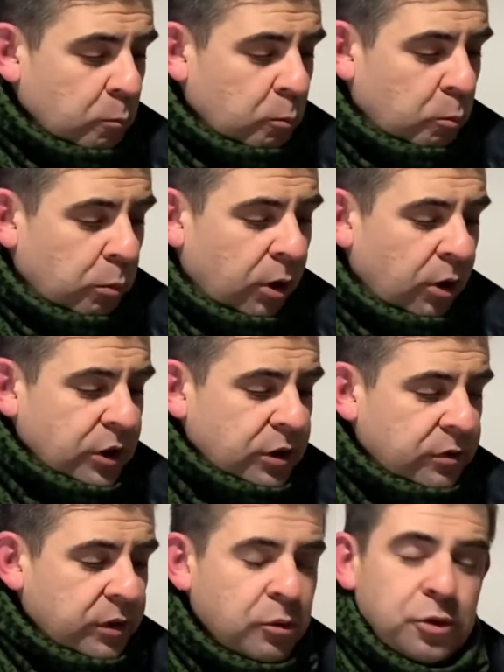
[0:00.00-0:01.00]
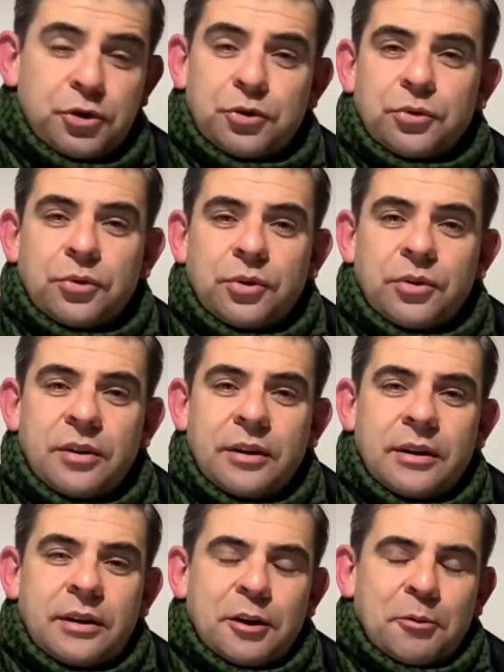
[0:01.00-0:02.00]
pode vir o choro,
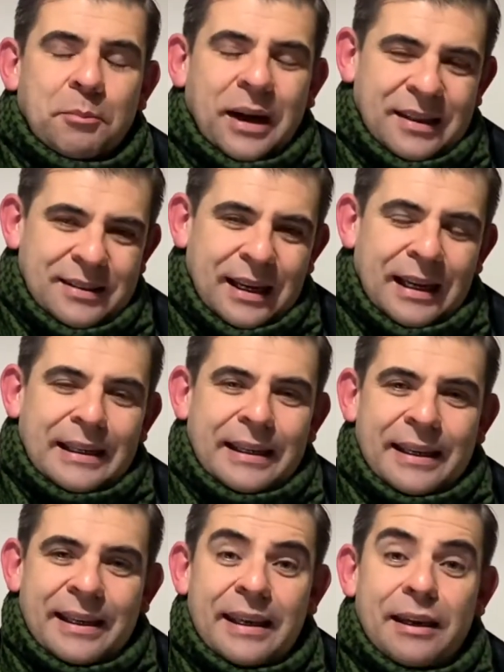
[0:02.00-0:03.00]
mas a alegria